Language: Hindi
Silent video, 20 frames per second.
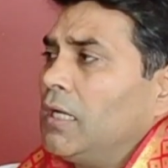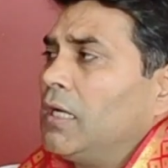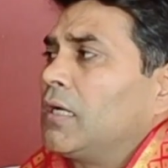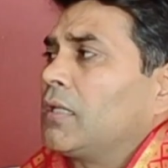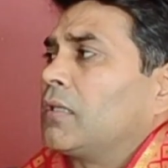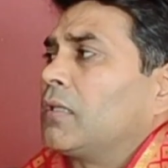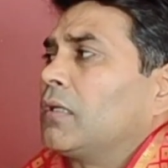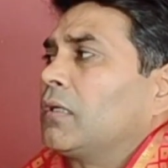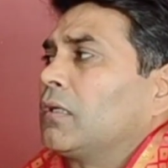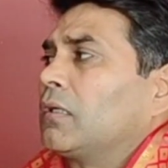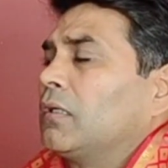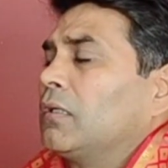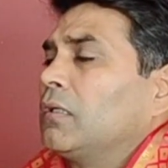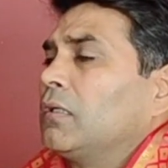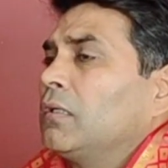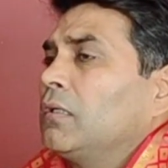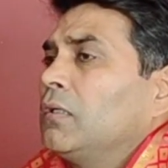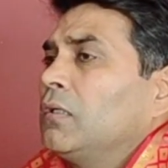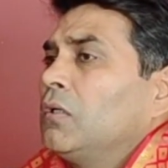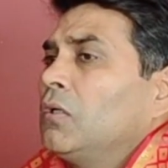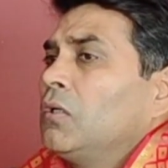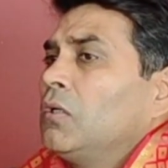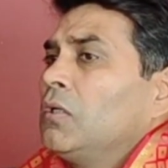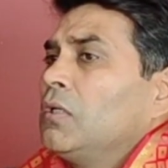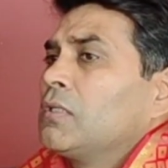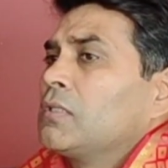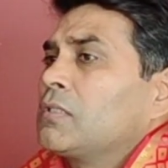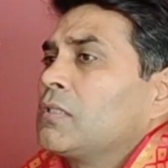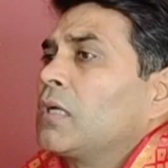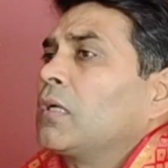एट तक
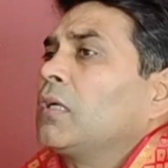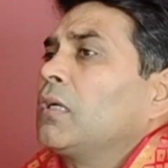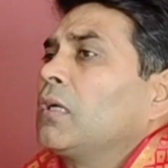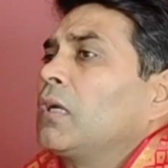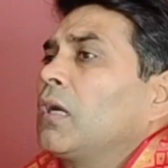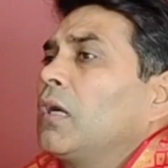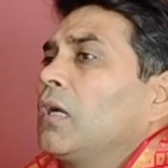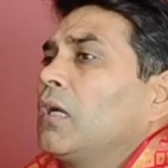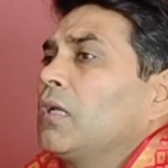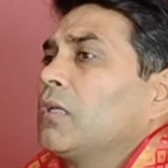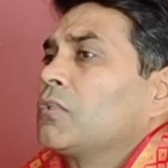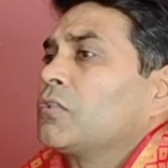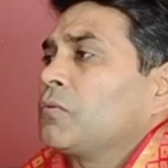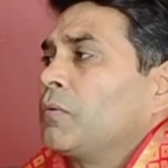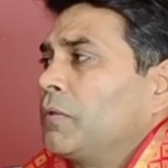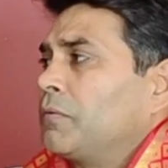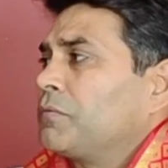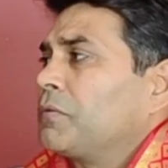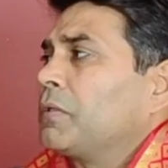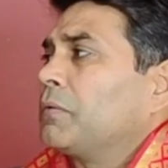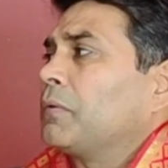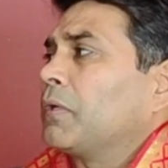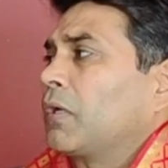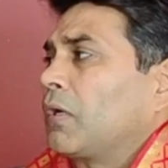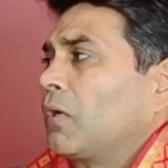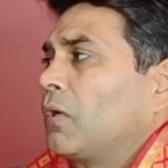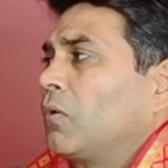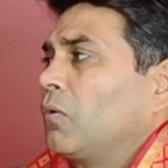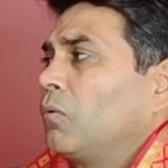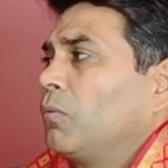संघ का स्वयंसेवक
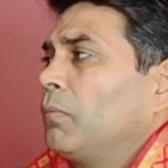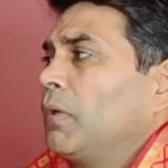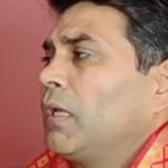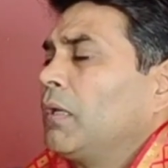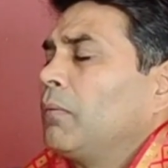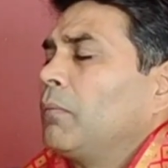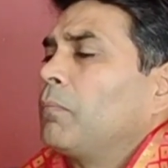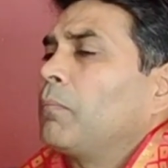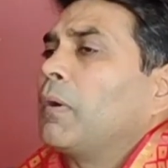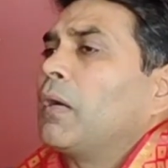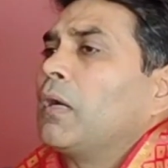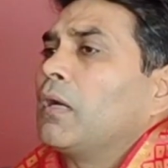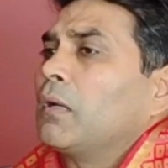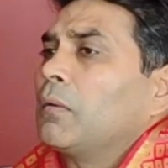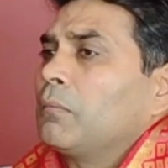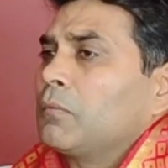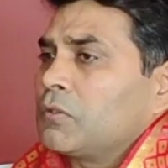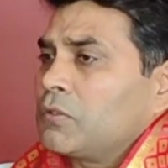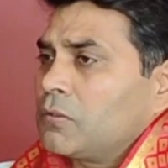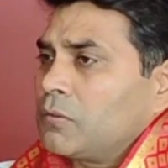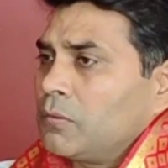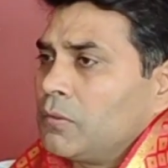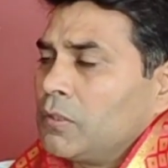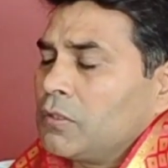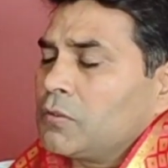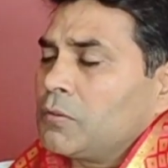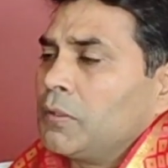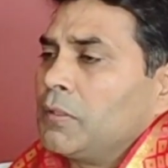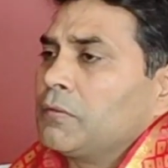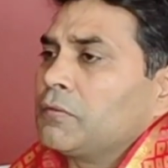रहा हूँ मैं
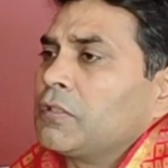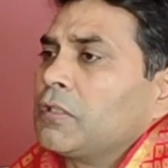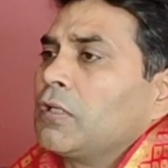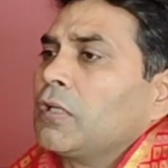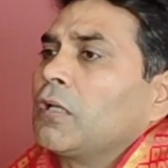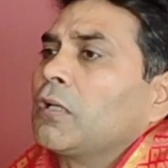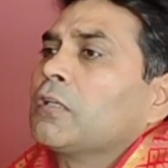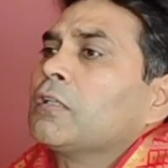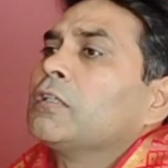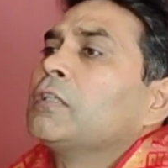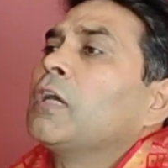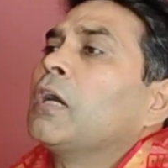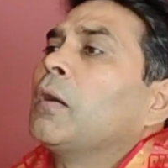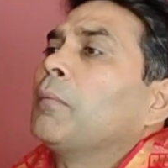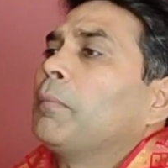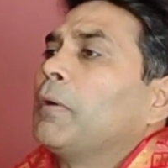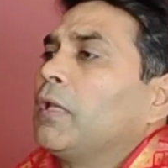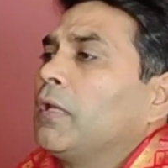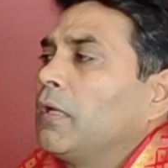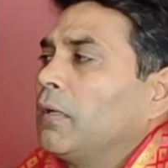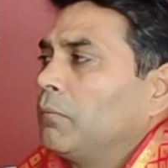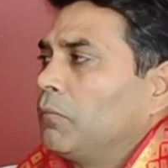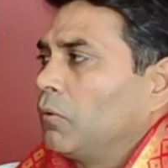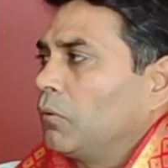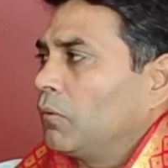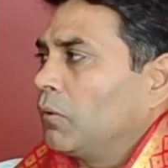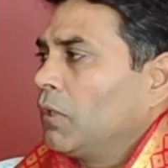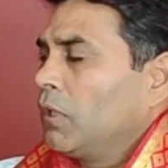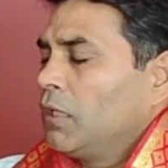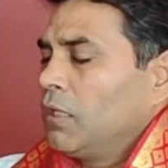स्वयं संघ यहाँ पहले हम
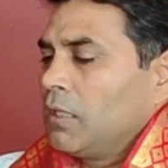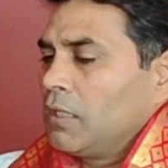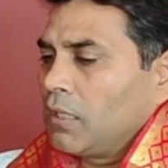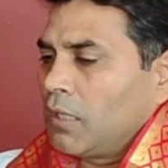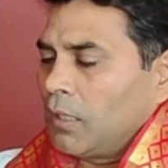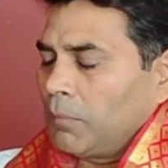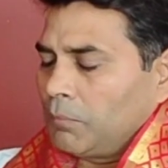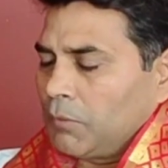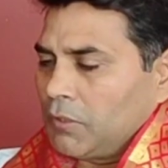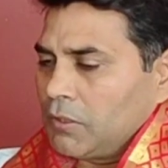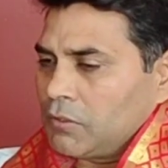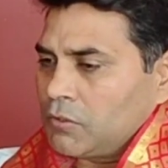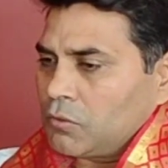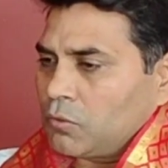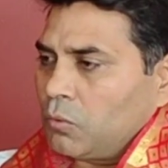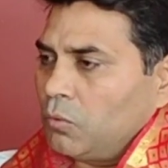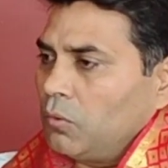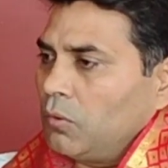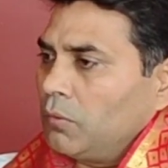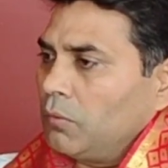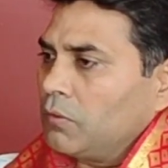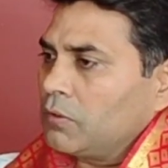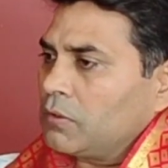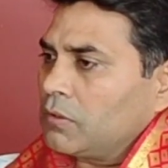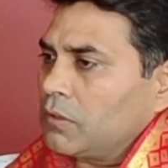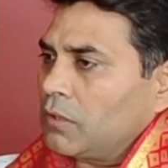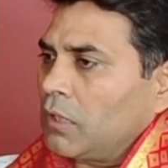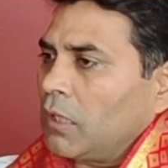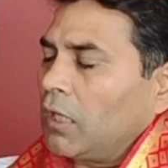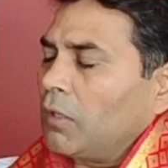लोग अपने स्कूल
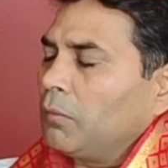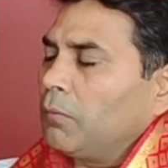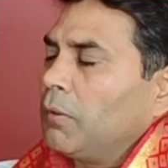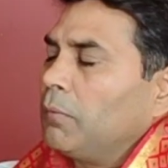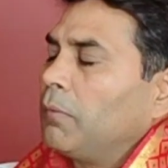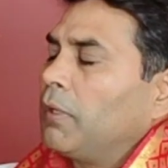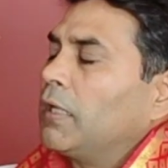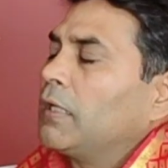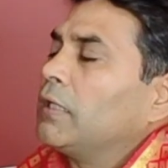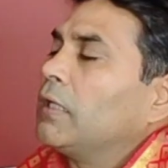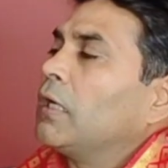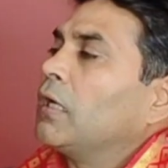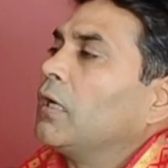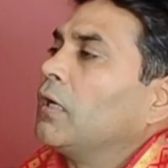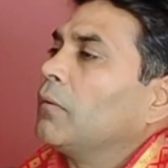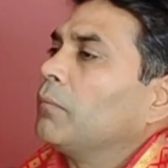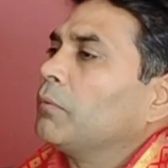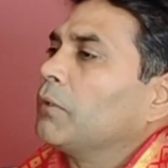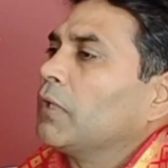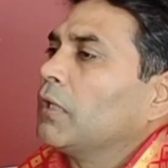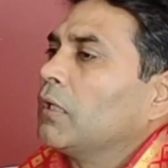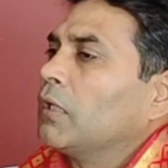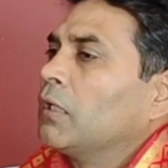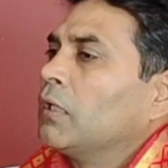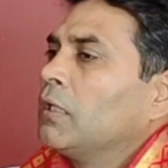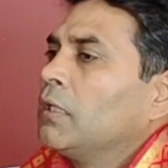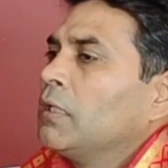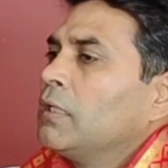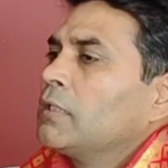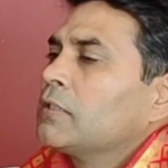काल में मैं यहाँ अपना
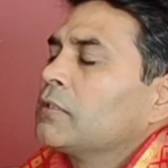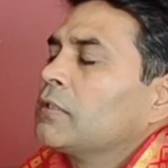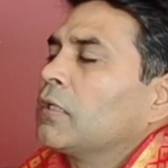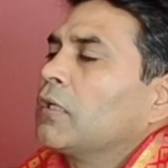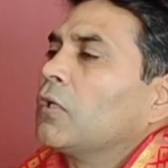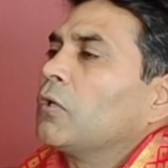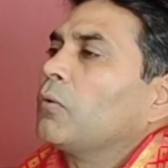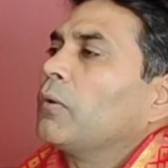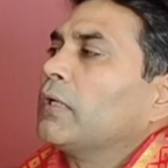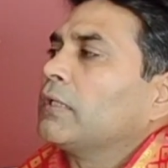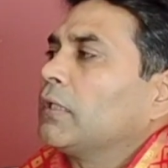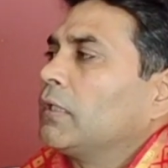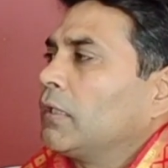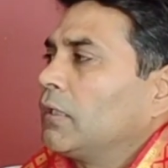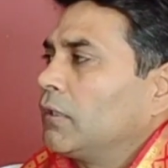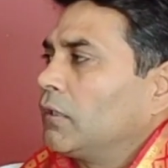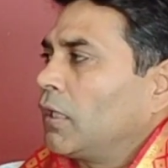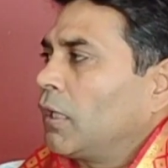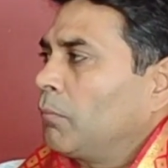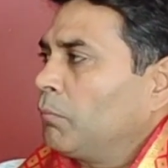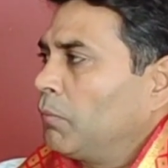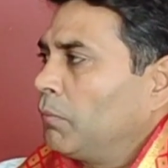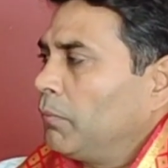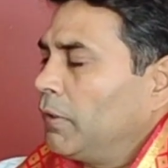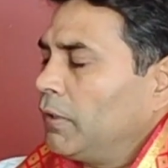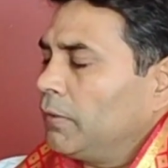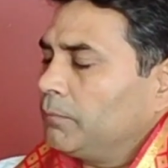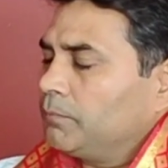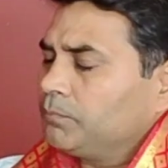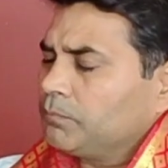संघ लगवाता था अम्ब
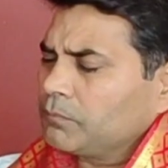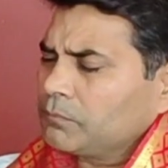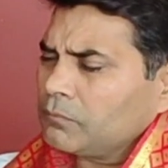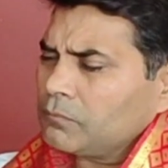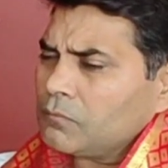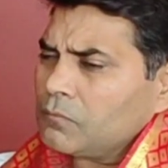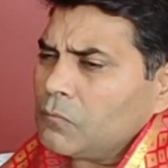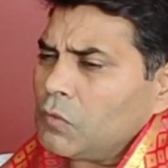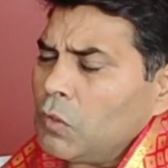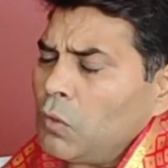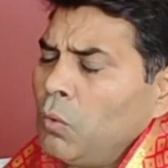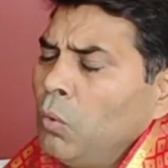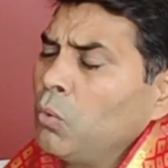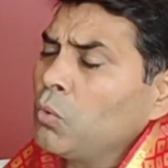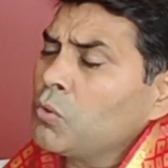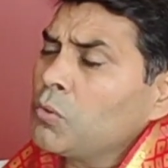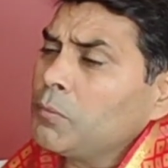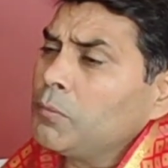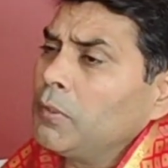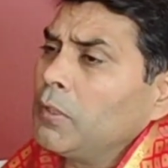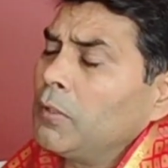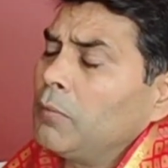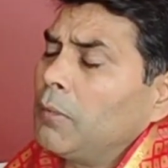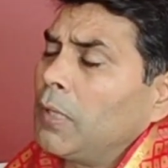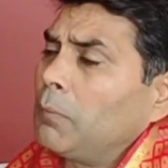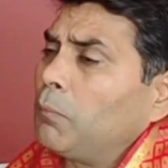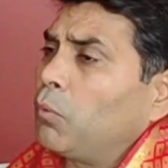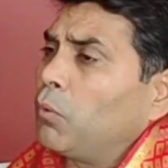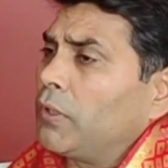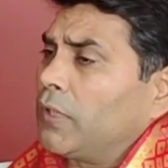में जी और उसके
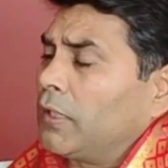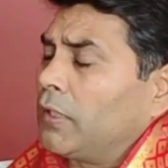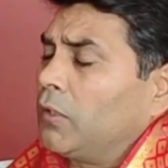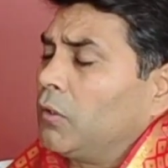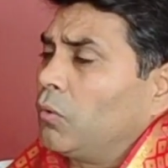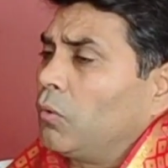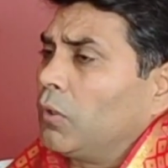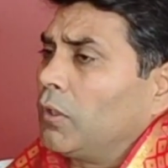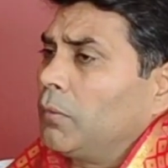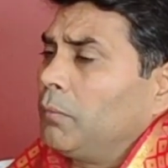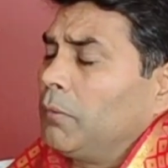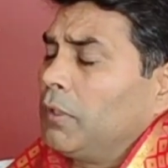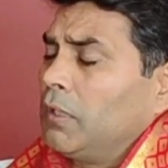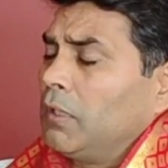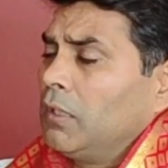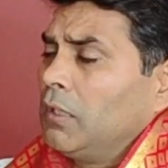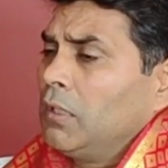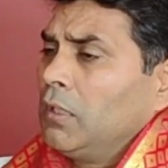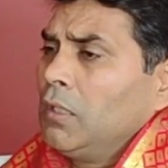बाद पॉलिटेक्निक कॉलेज में